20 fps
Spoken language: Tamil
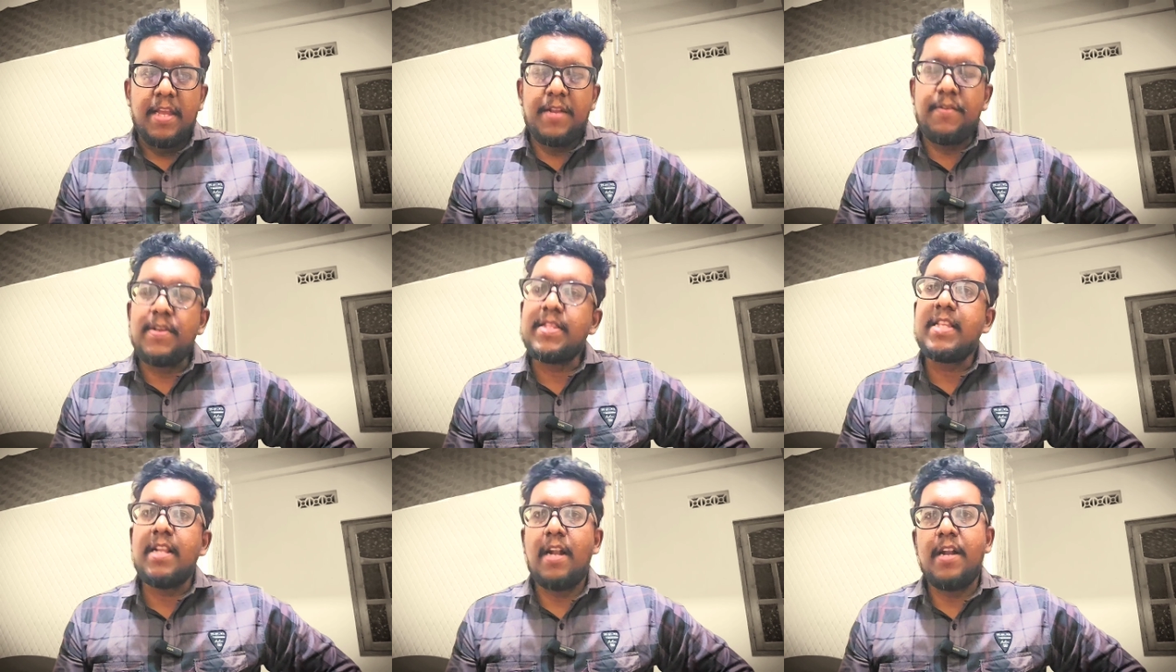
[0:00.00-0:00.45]

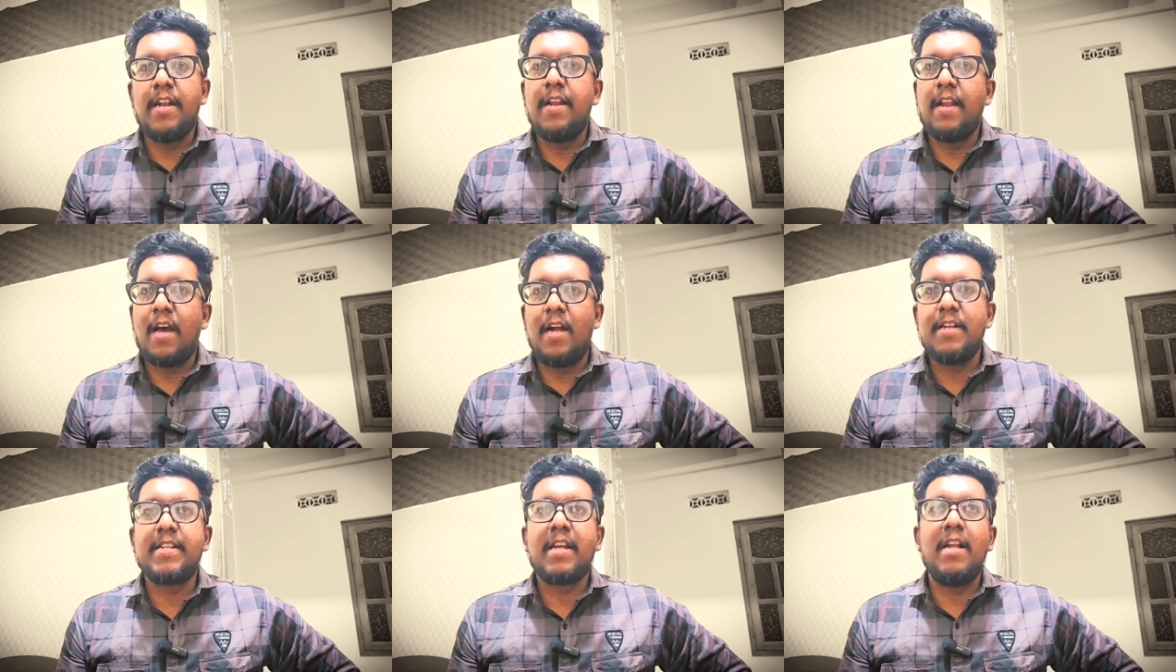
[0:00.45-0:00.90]
இருபத்தி ரெண்டு
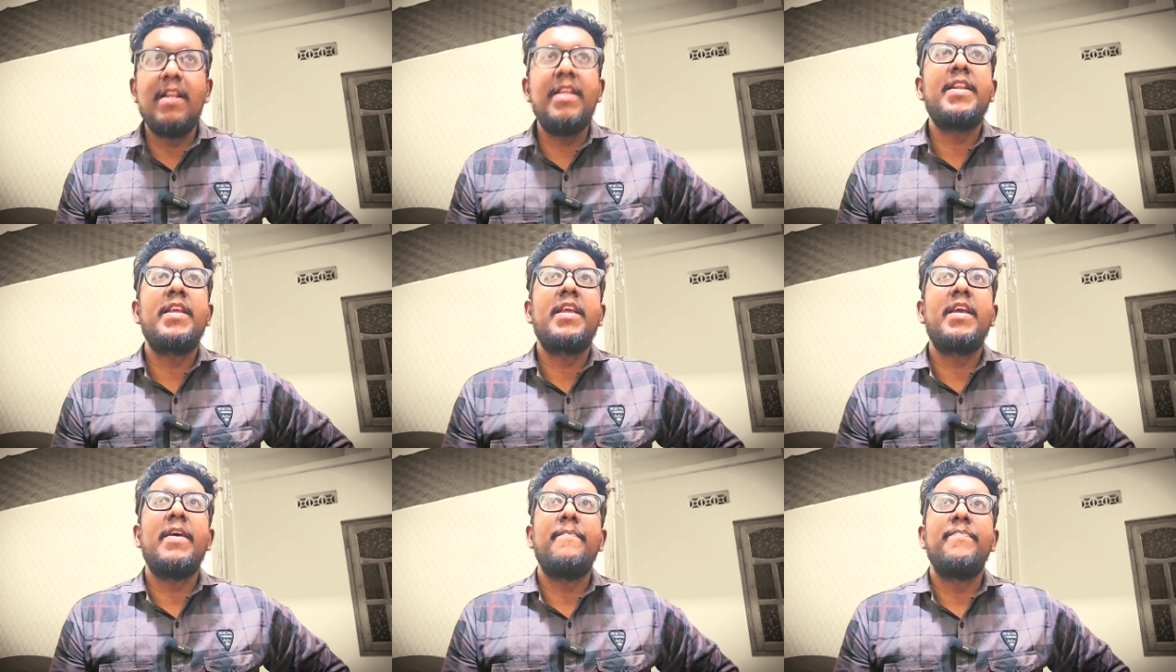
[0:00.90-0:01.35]
நாட்கள்
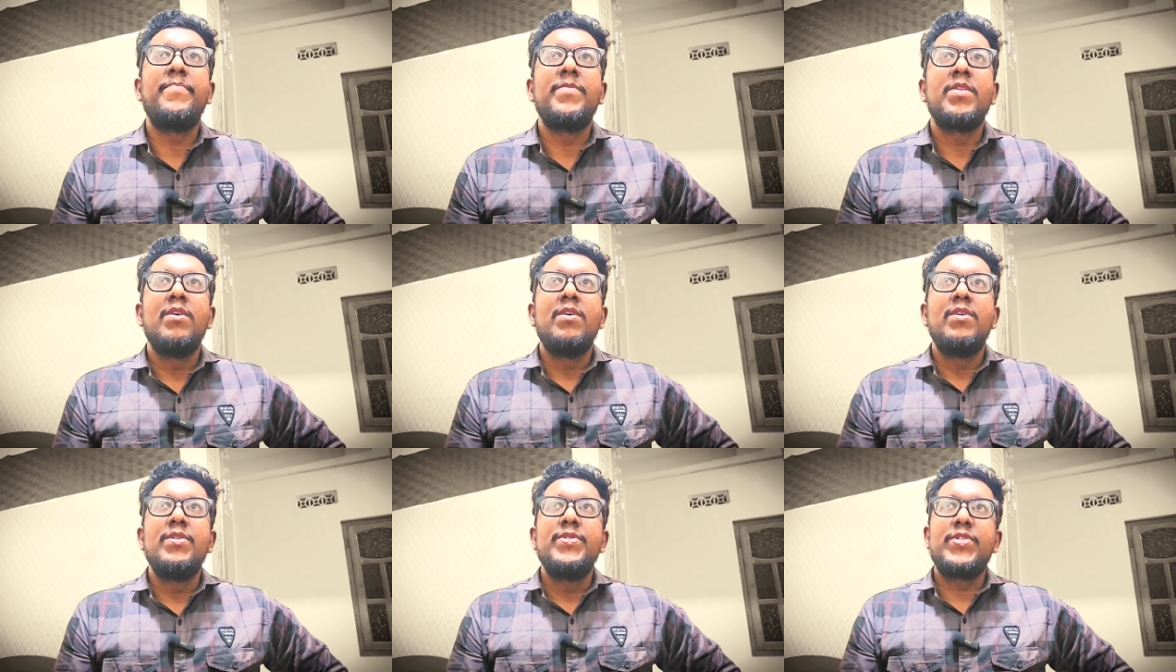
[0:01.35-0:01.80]
இருக்கு
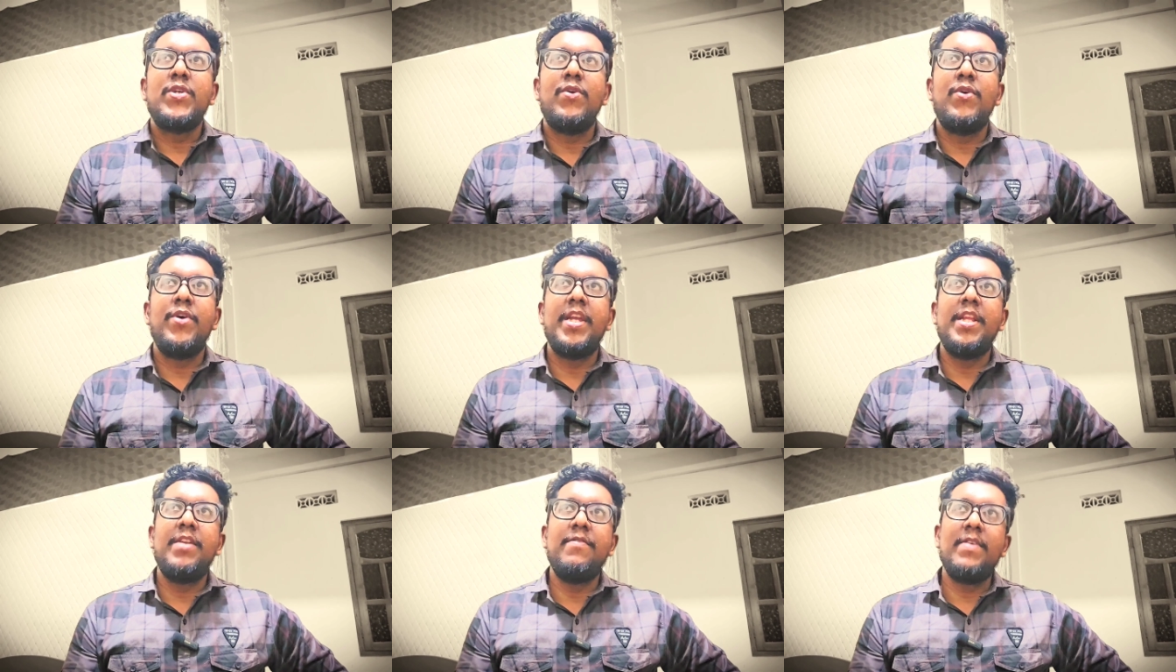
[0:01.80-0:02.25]
ஸோ
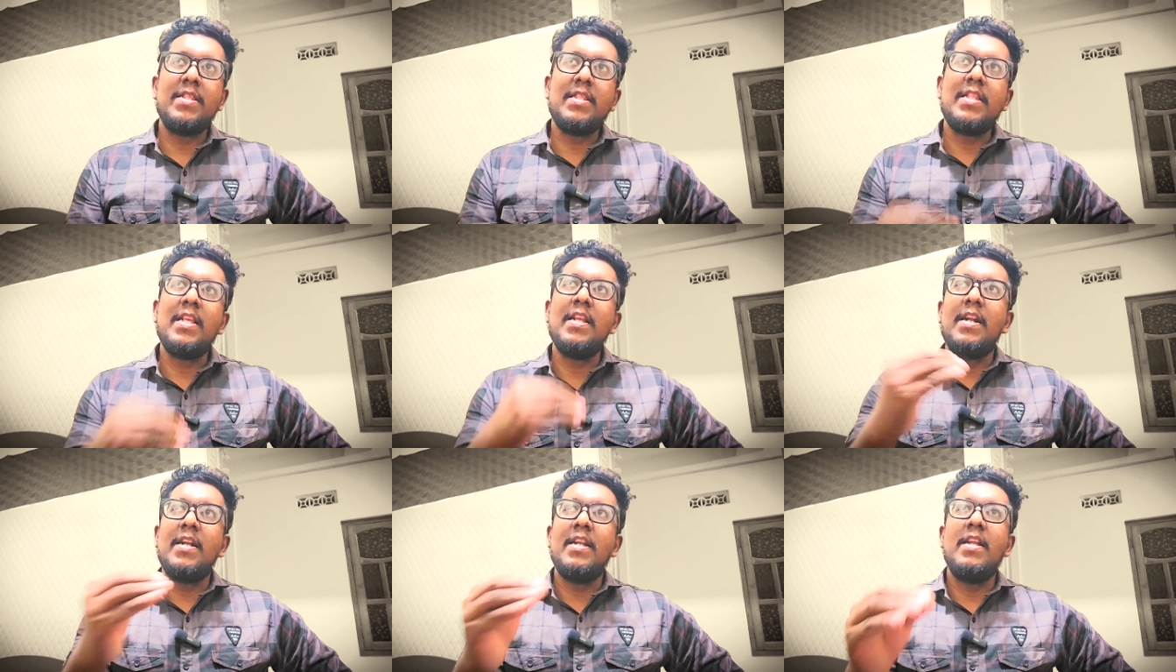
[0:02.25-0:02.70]

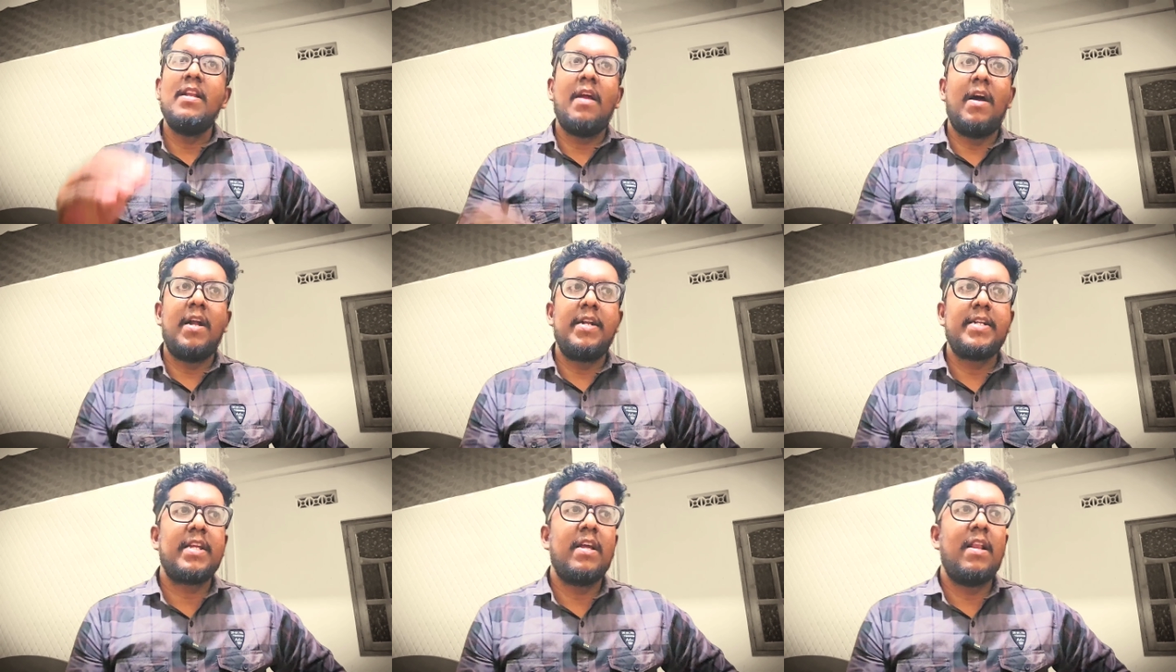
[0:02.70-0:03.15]
இருபத்தி ரெண்டு
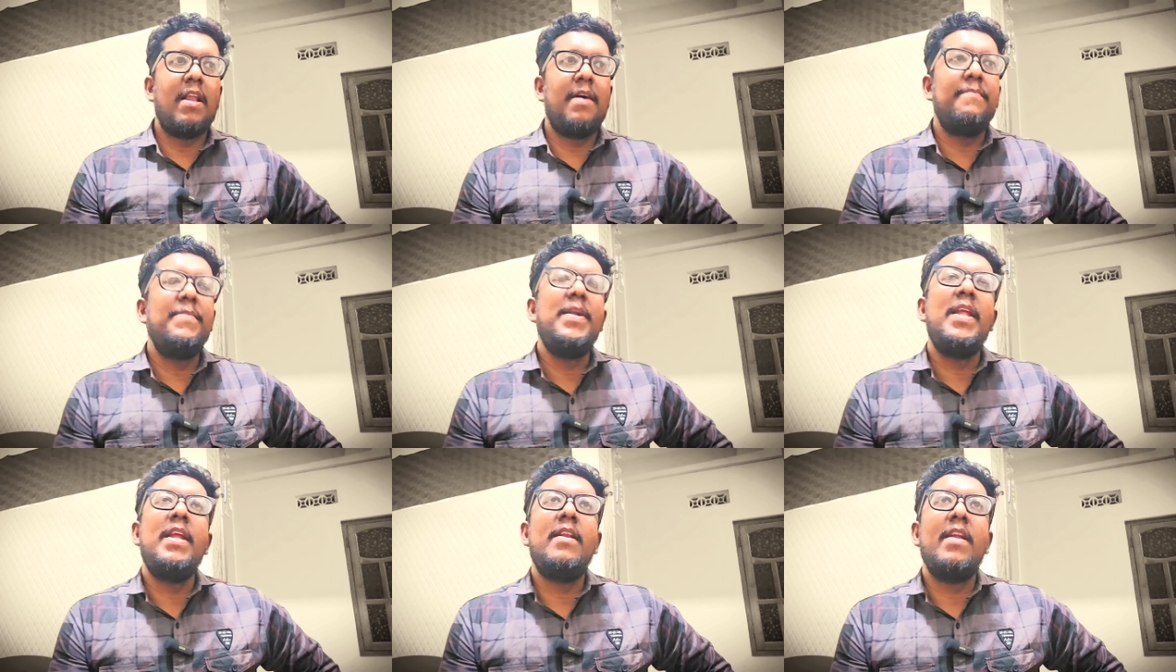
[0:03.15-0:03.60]
நாட்கள்
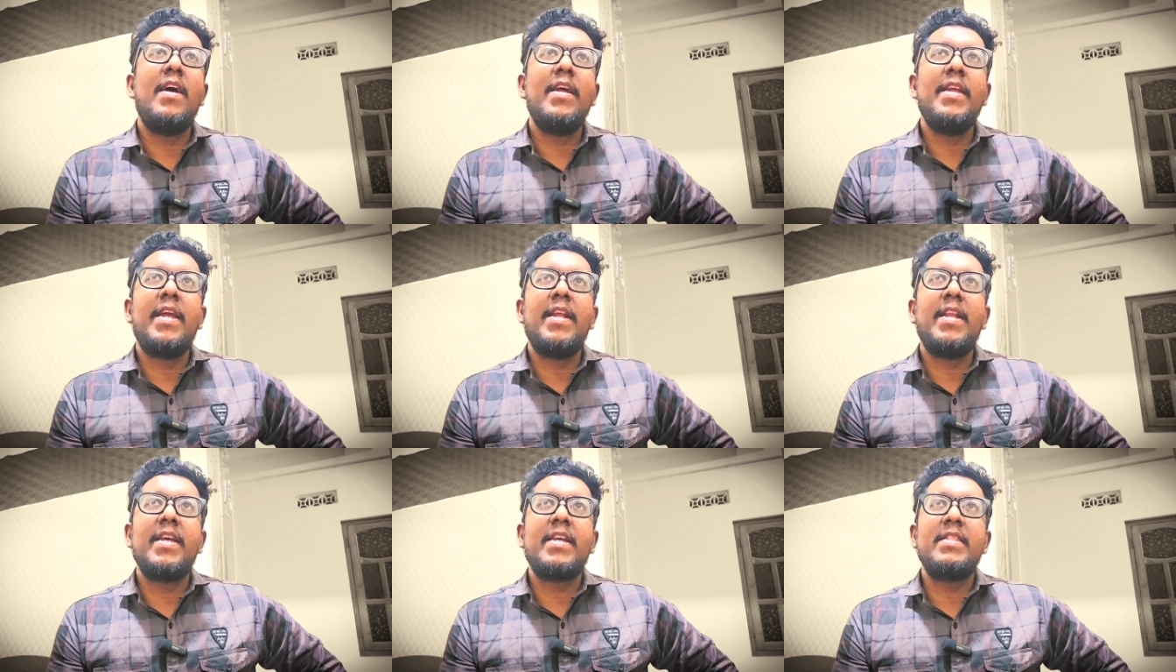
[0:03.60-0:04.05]
அப்படின்னா
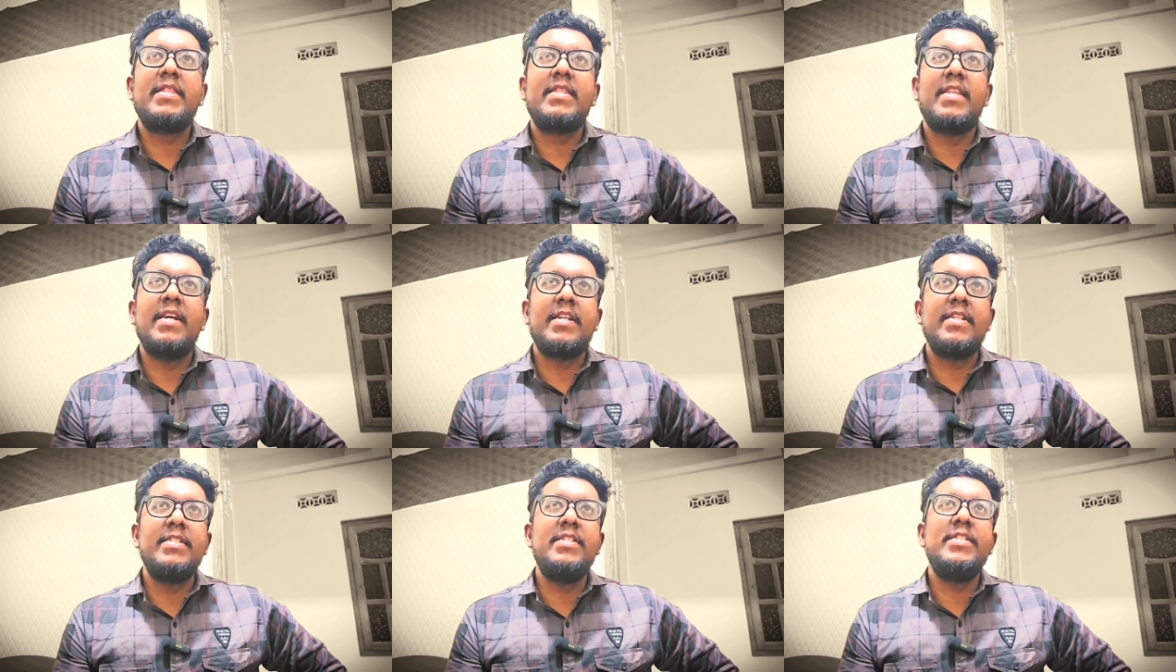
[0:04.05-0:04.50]
எனக்கு
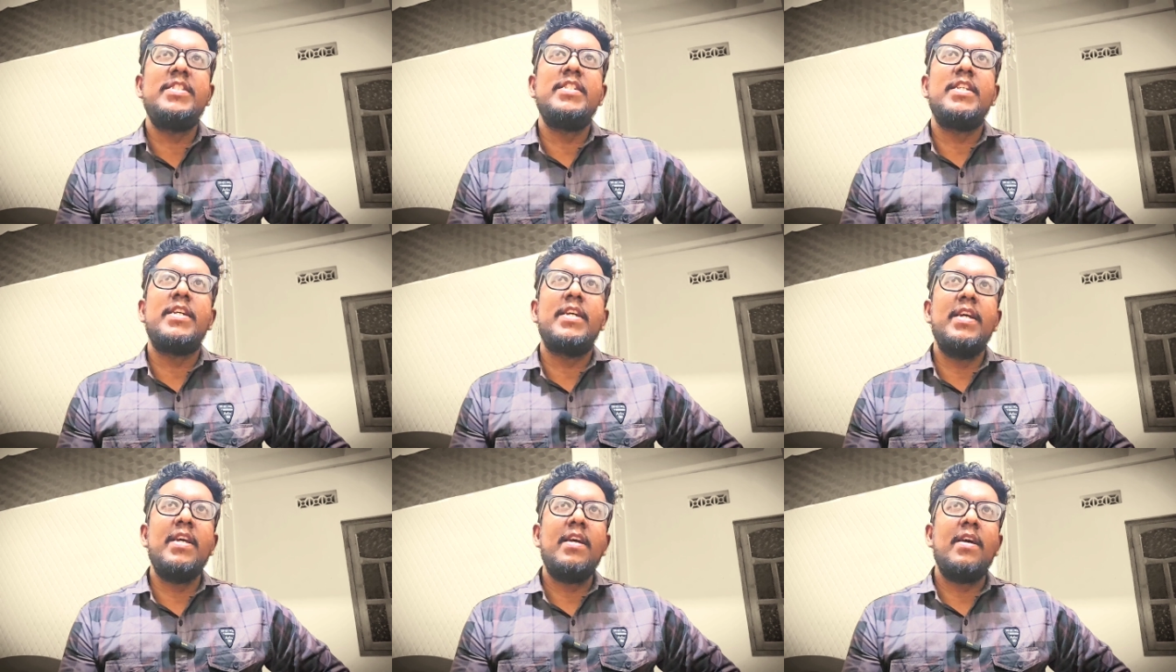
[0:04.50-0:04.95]

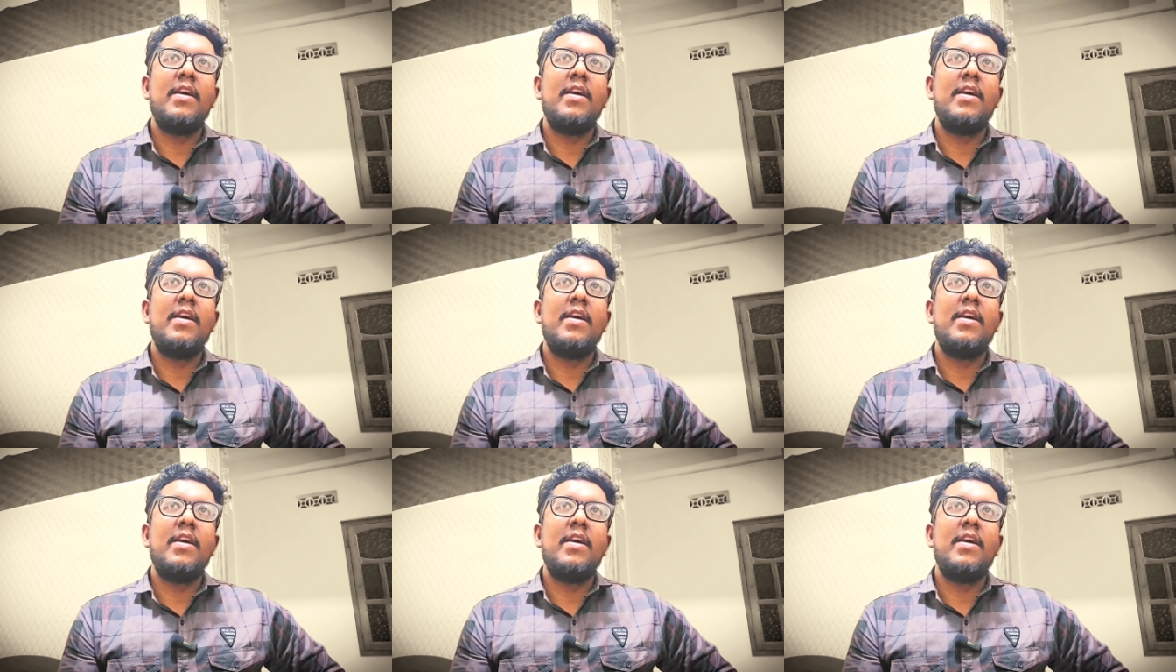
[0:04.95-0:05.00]
தெரிஞ்சு